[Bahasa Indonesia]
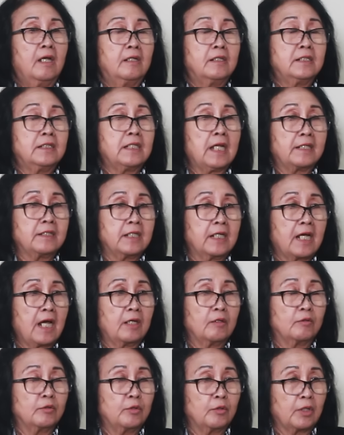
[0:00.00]

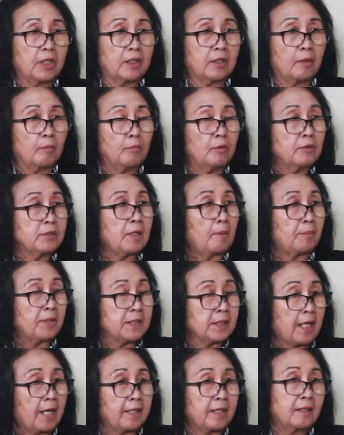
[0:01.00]
dijanjikan untuk ketemu sampai
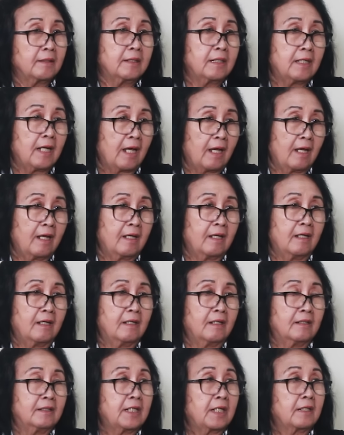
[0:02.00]
sekarang tidak
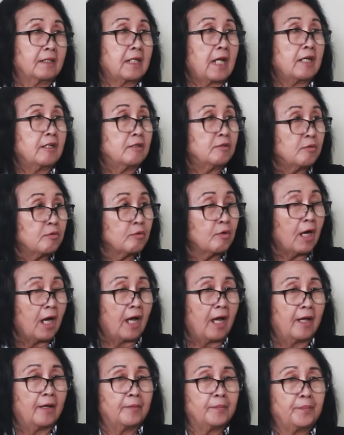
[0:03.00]
terjadi juga
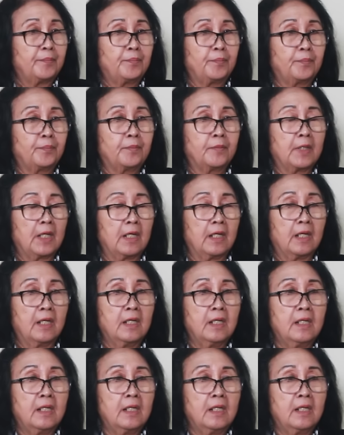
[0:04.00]
hmm. nah